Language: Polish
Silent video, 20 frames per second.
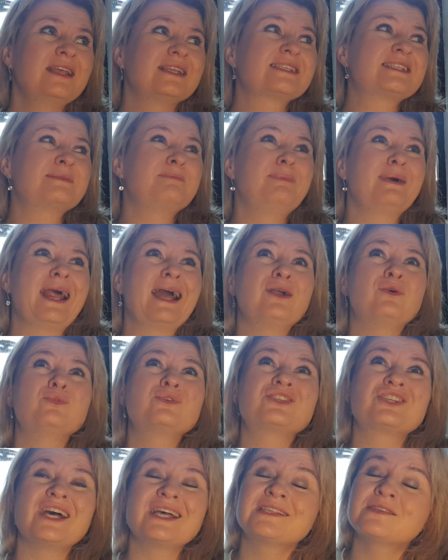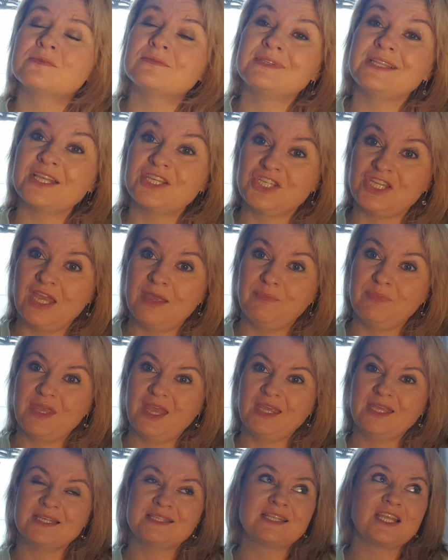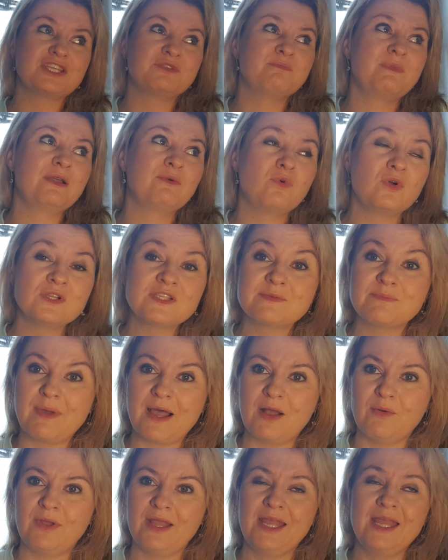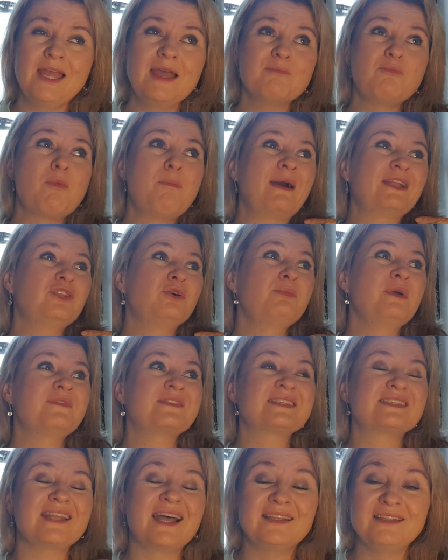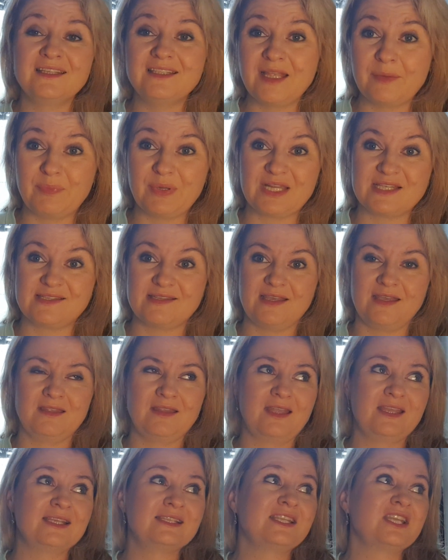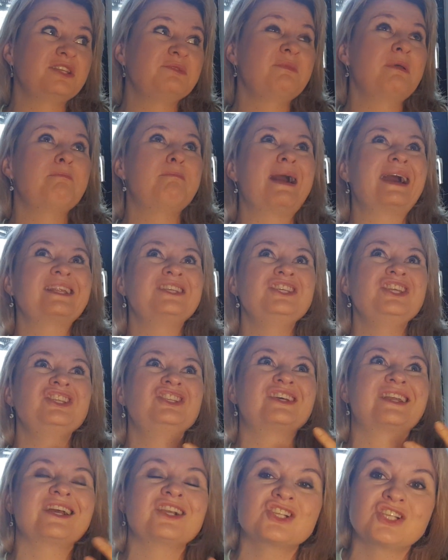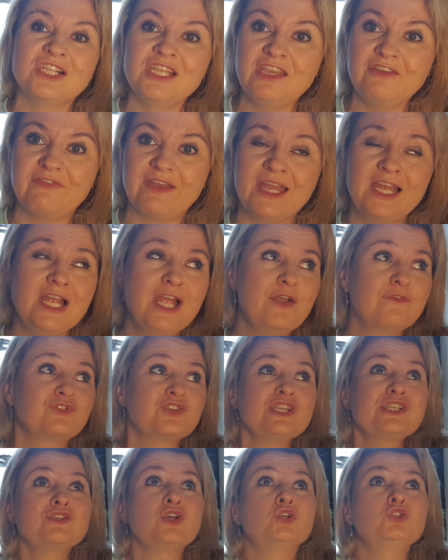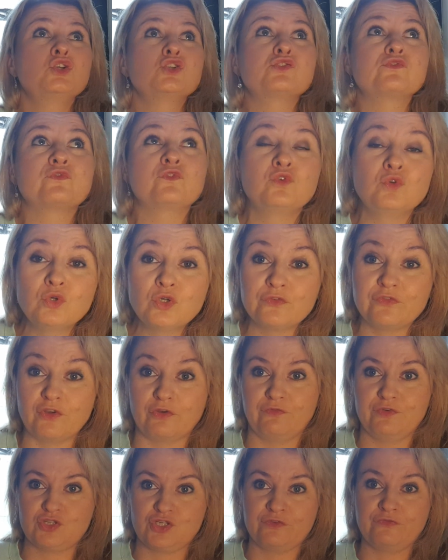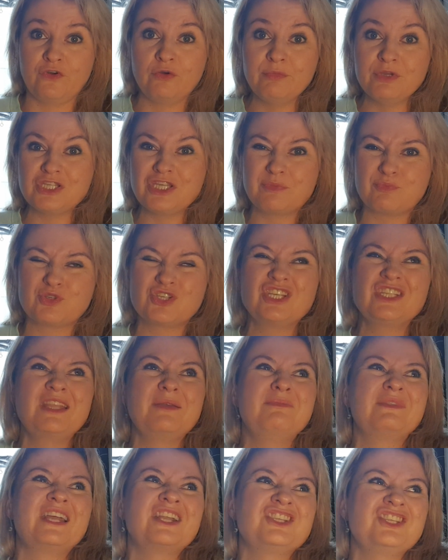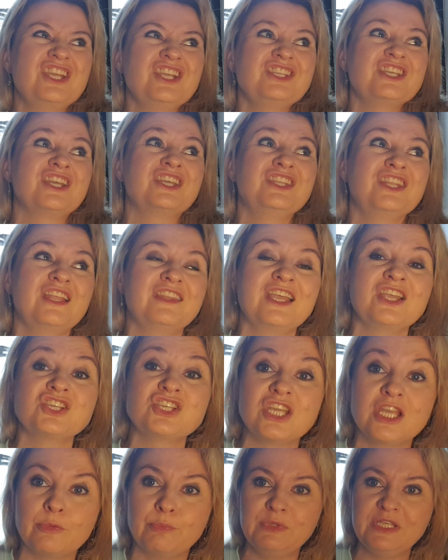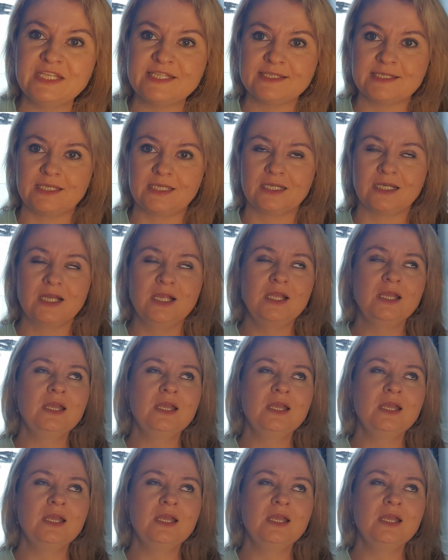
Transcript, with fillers: Z braku czasu dla siebie jesteśmy łospałe, popadamy w stany depresyjne, jesteśmy bardziej drażliwe, wszystko nos w kurwio, wyżywamy się przy tym na dzieciach i na naszych bliskich.